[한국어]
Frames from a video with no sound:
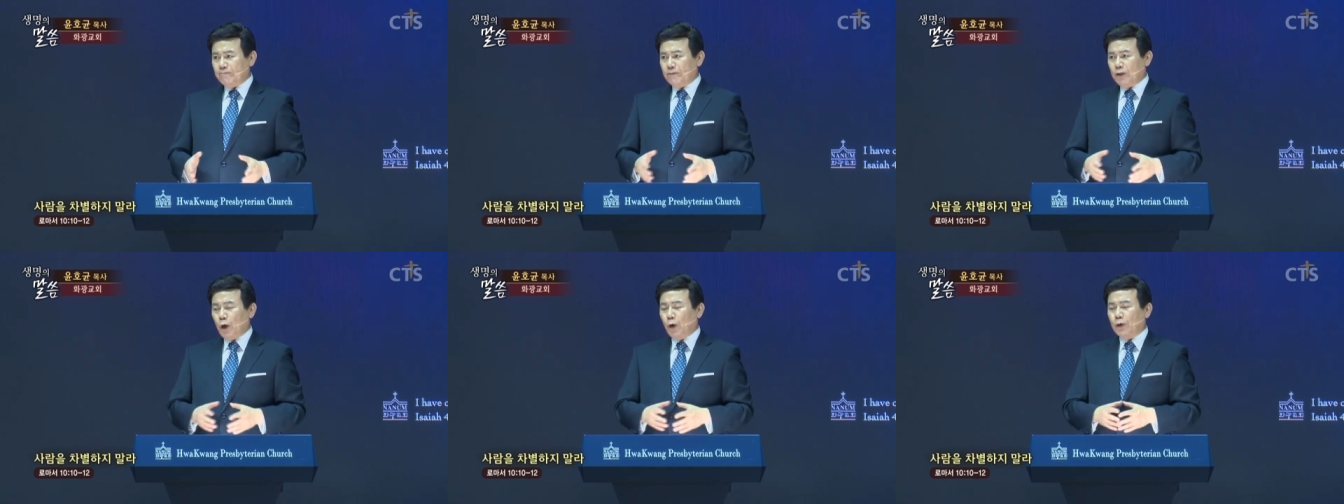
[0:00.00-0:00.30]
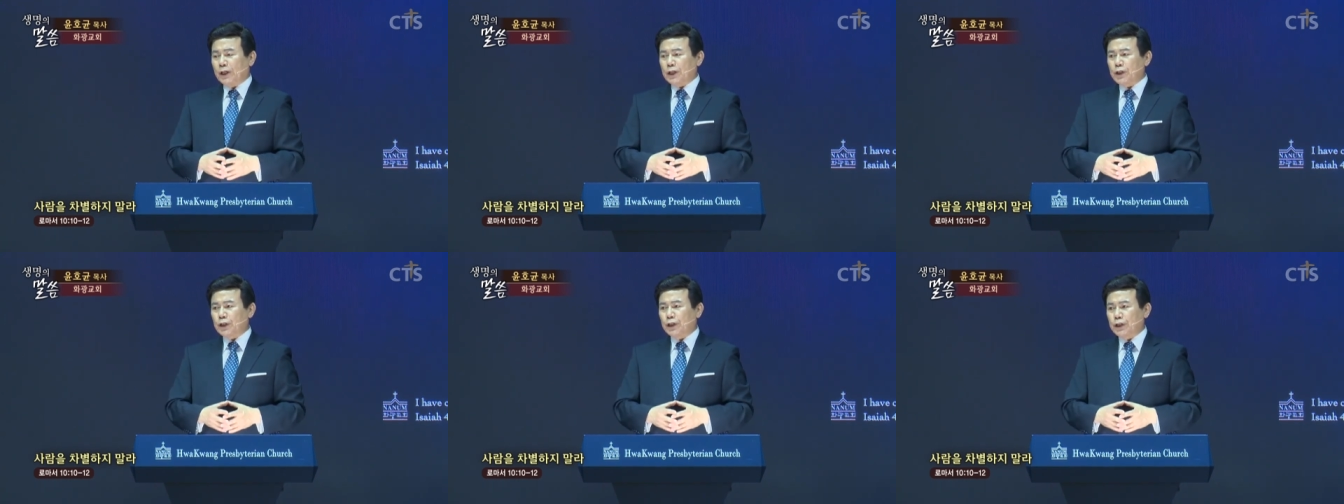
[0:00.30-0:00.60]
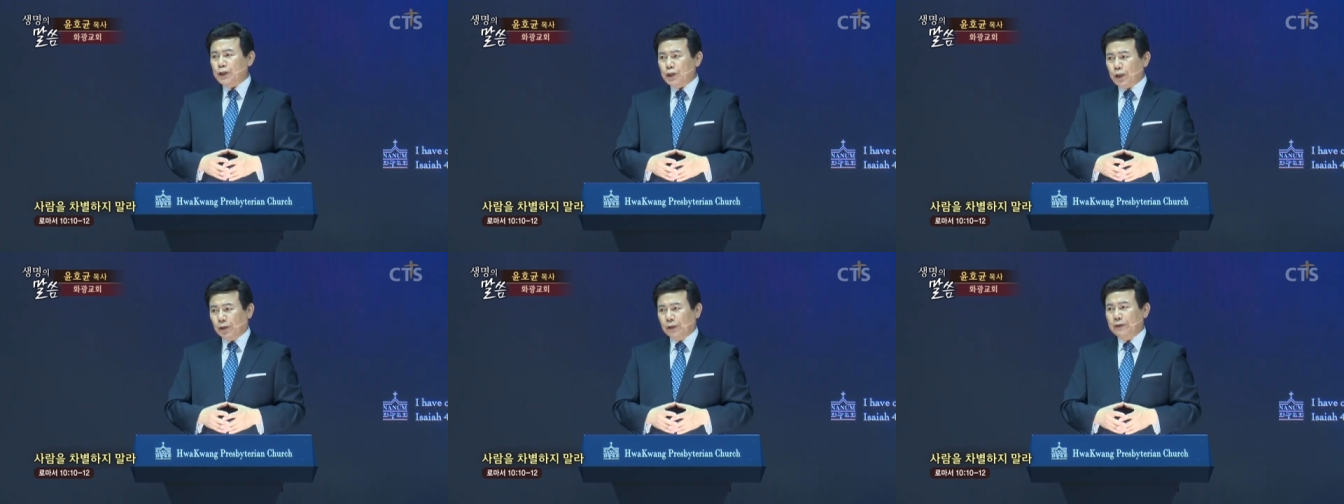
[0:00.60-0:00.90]

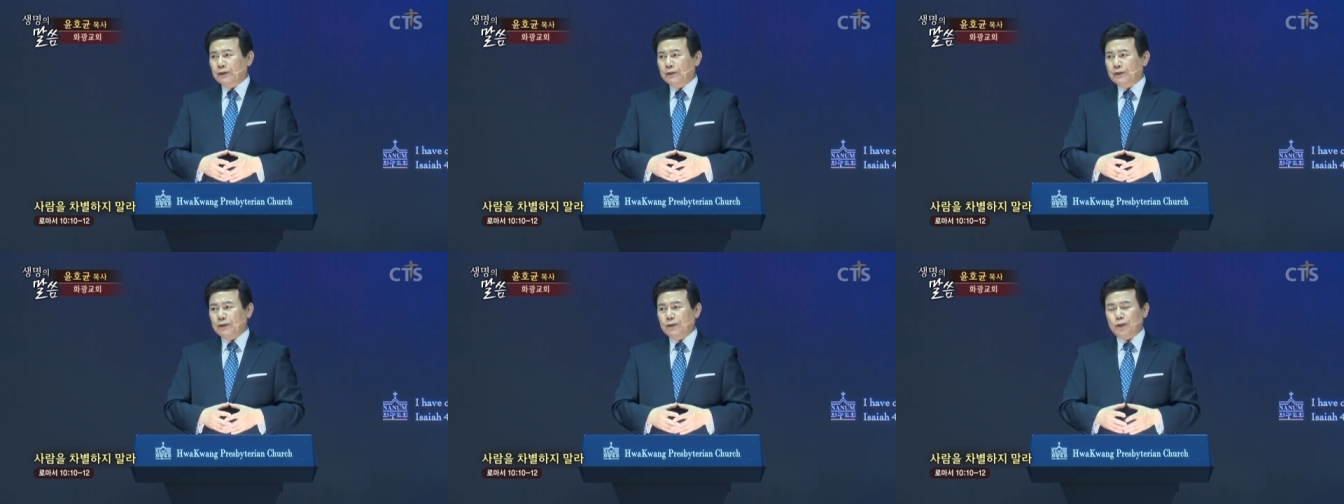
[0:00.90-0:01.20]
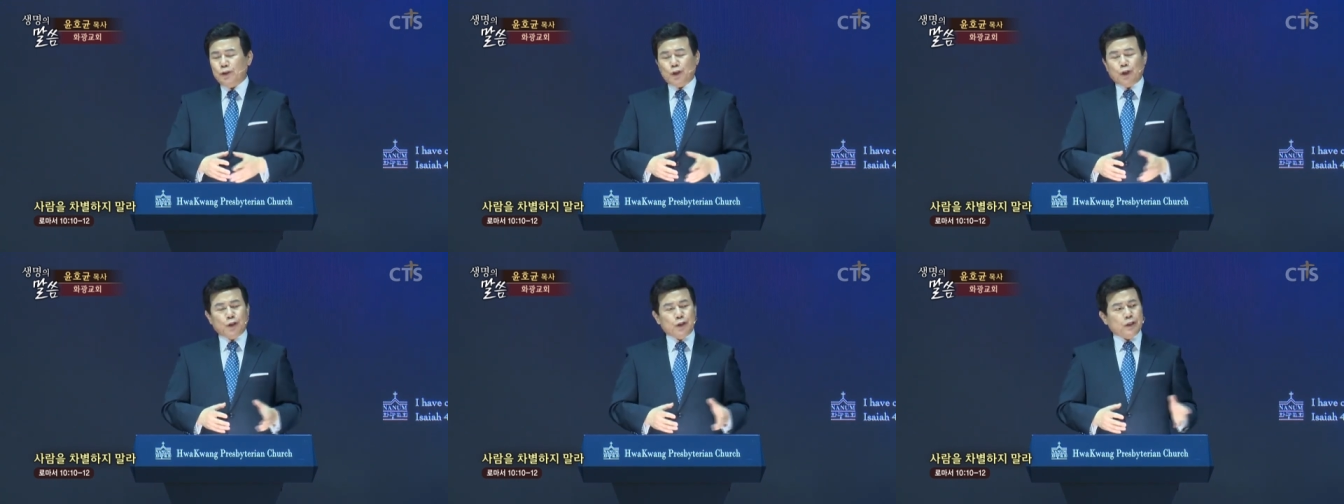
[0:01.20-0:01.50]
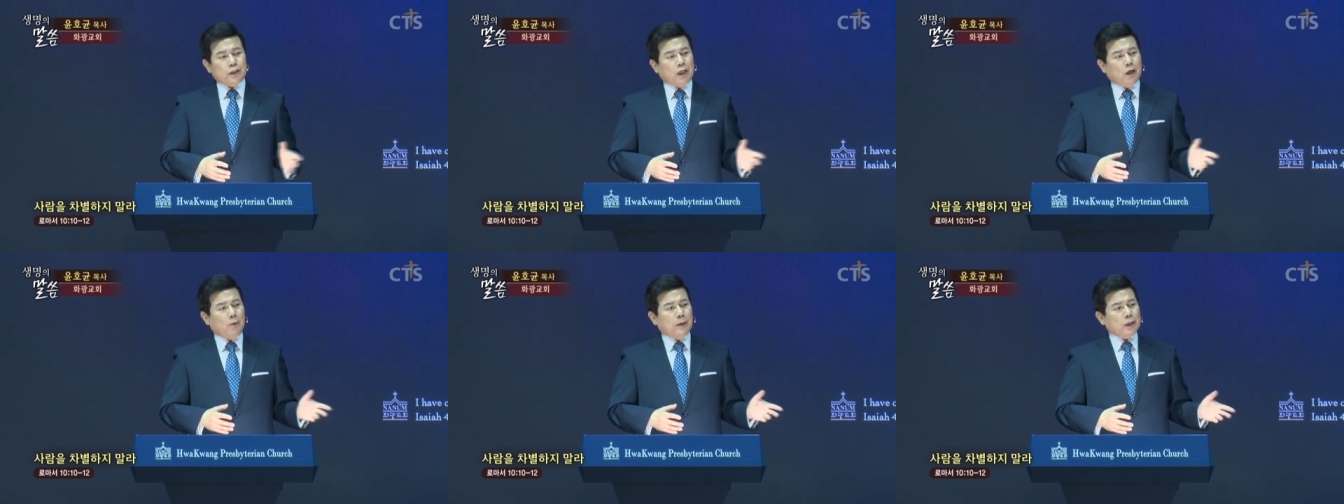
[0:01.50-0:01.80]
태어나시기 전
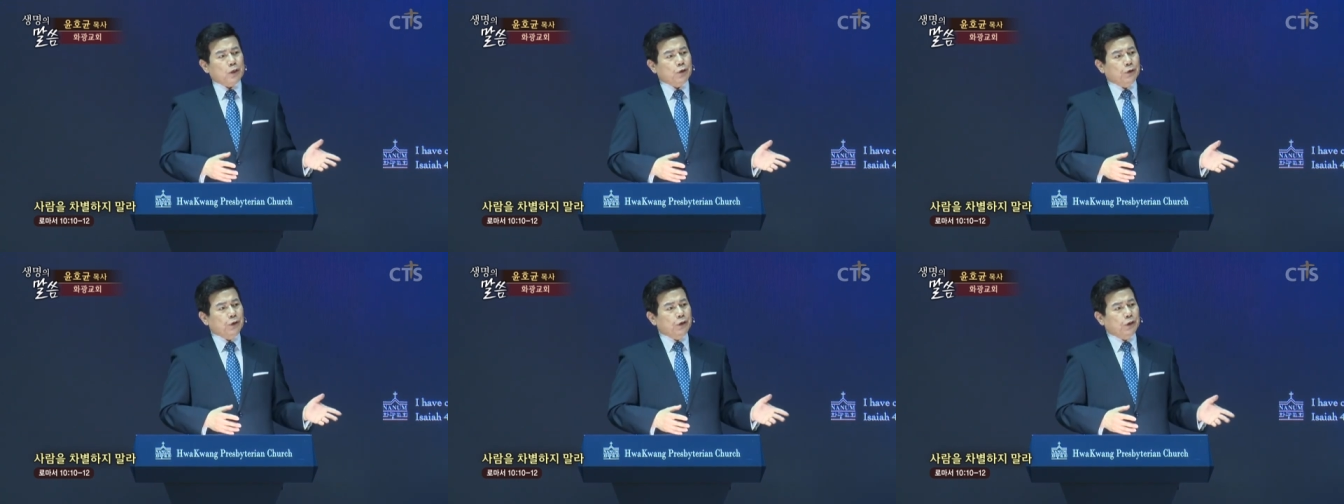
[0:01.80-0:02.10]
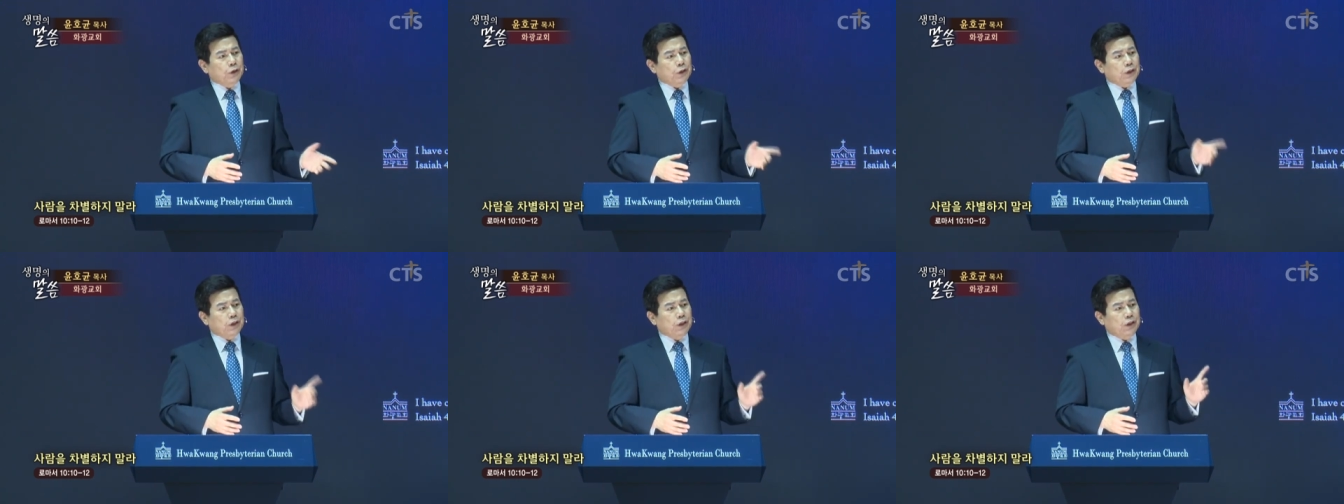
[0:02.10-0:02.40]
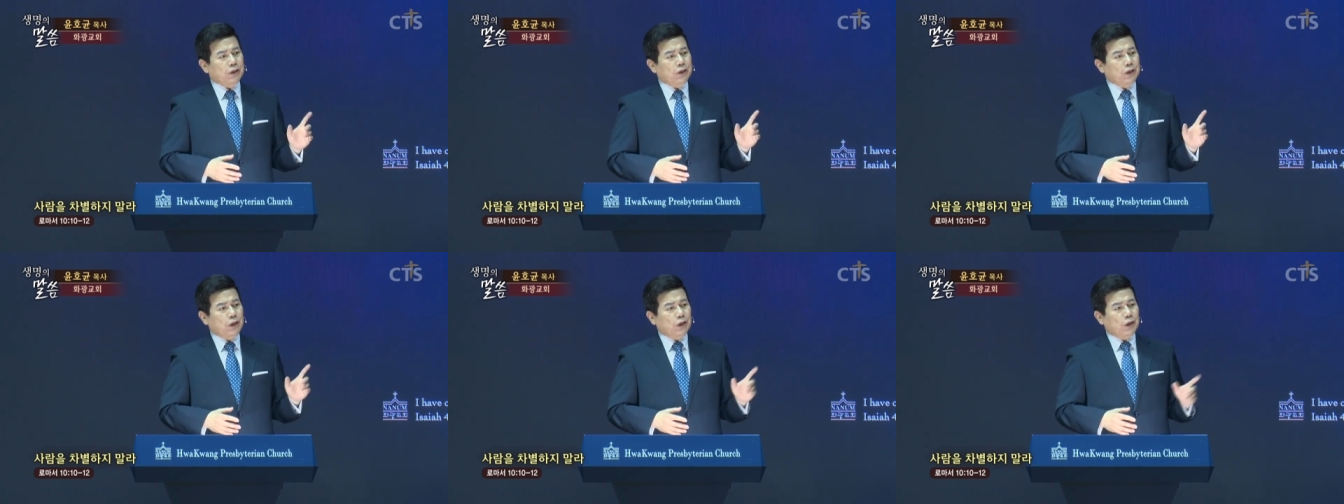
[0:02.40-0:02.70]
천사가 와서
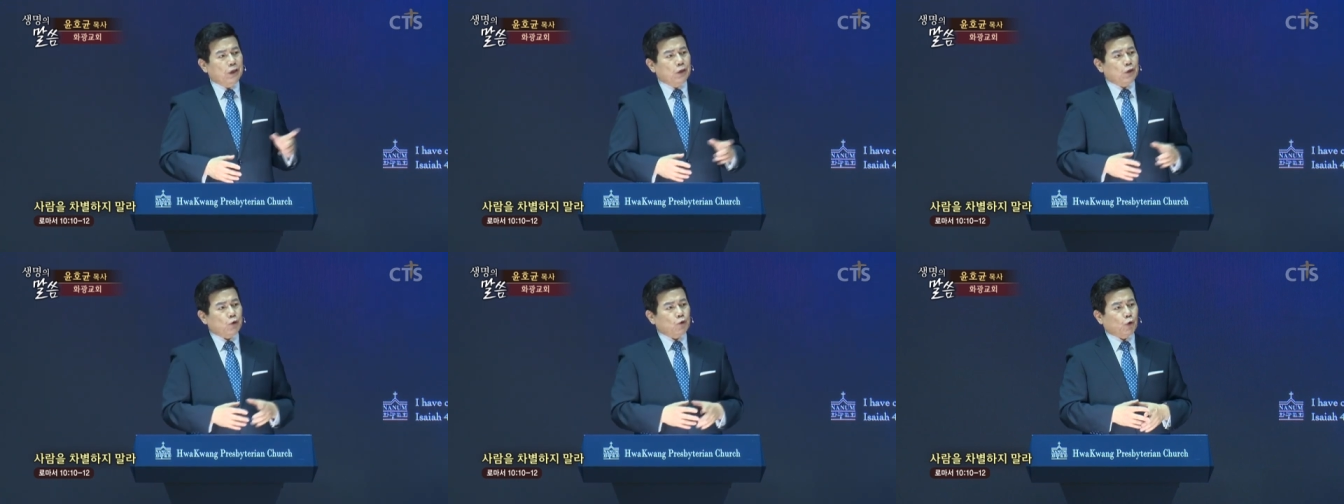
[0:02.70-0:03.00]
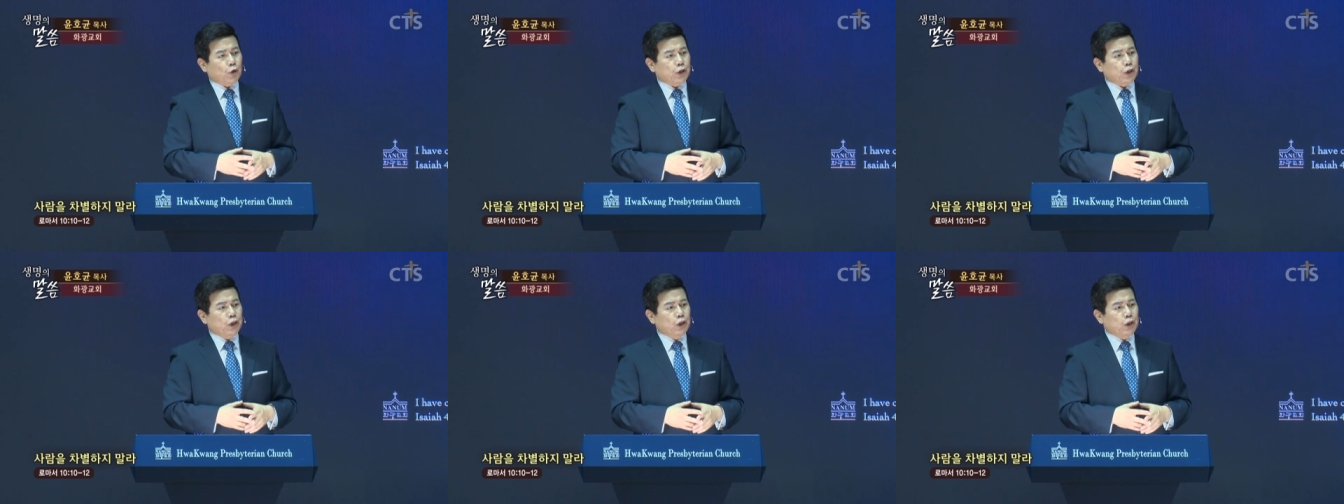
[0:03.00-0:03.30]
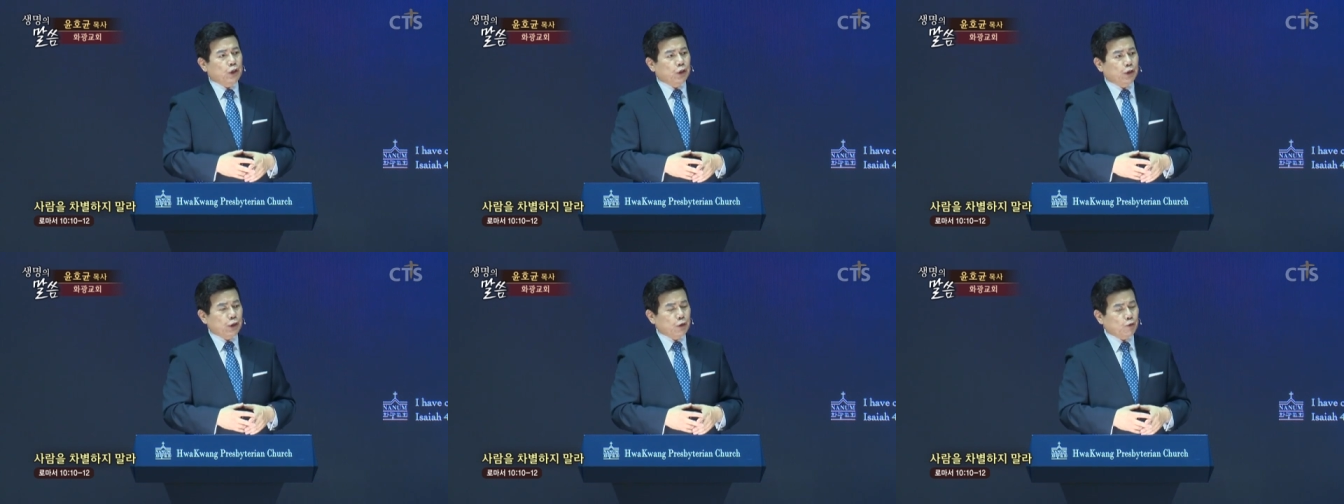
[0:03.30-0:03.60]
이렇게
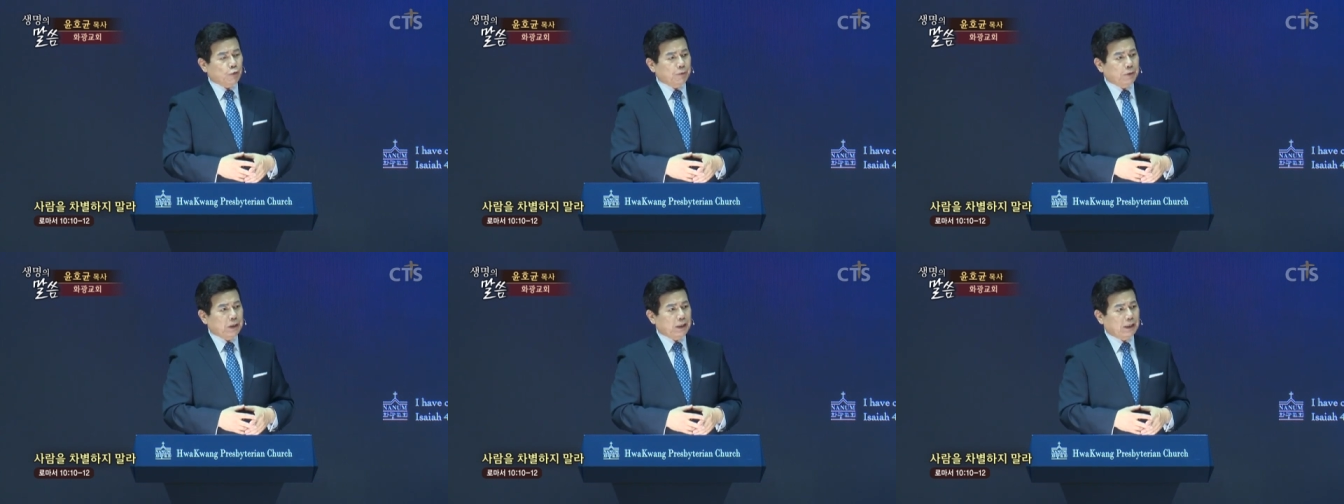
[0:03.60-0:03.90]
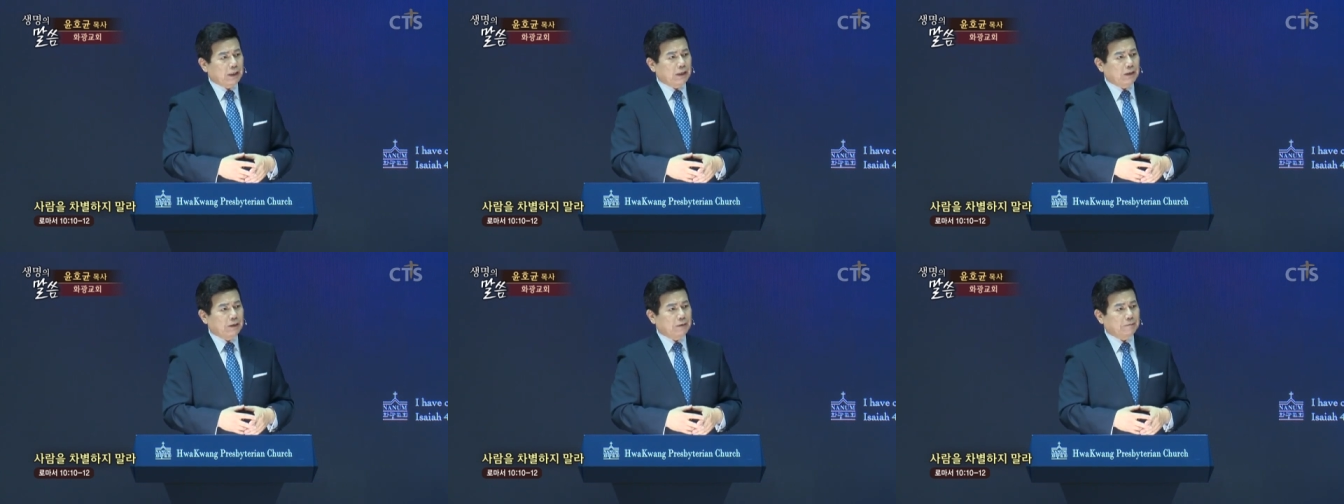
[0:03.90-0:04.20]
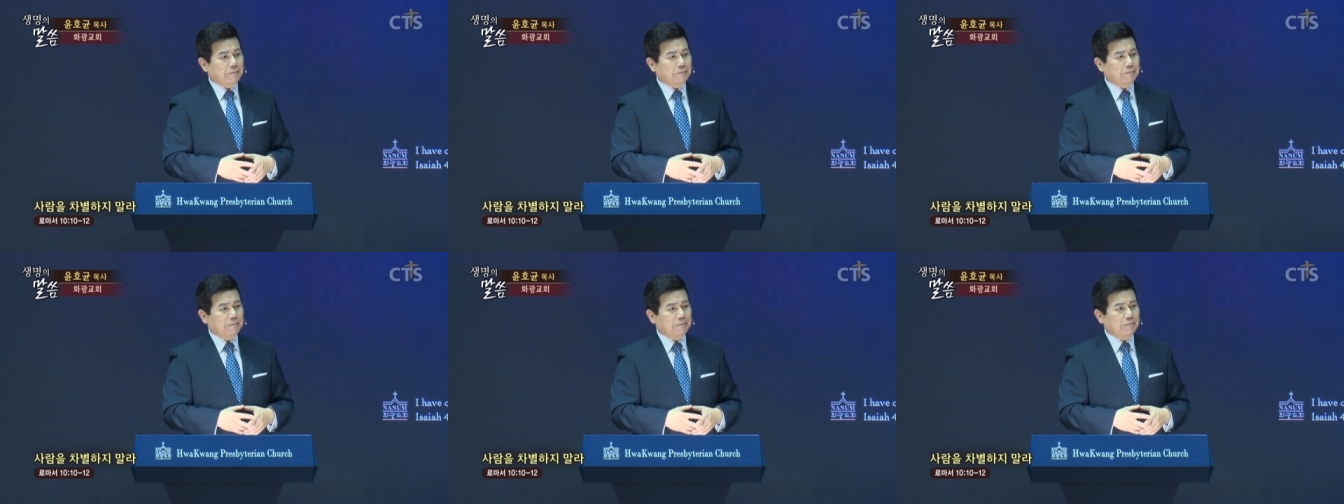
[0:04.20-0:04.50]
소식을 전해줍니다.